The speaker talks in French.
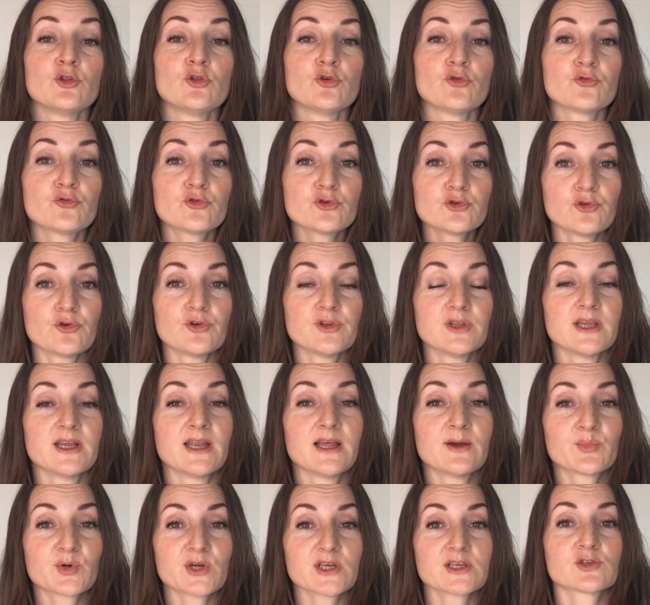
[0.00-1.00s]
de vous donner
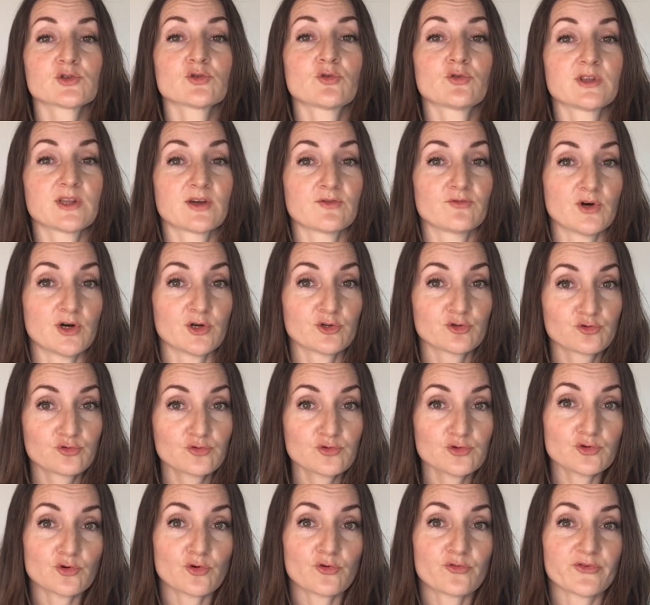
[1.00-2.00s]
l'impression d'avoir
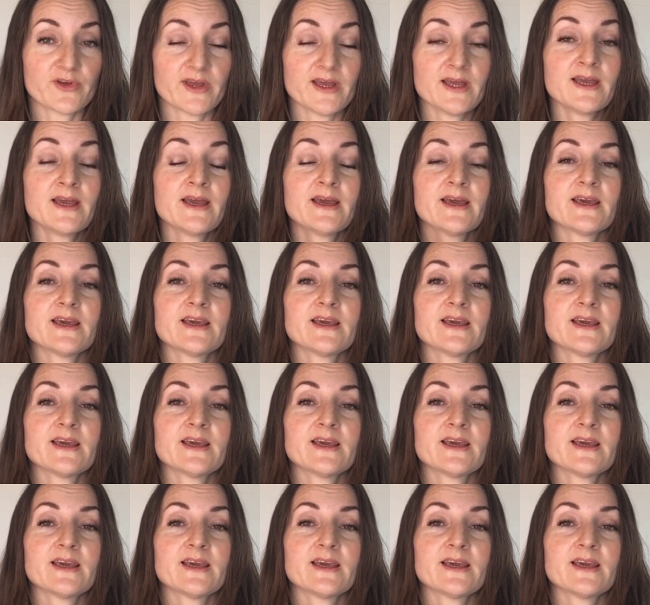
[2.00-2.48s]
toujours faim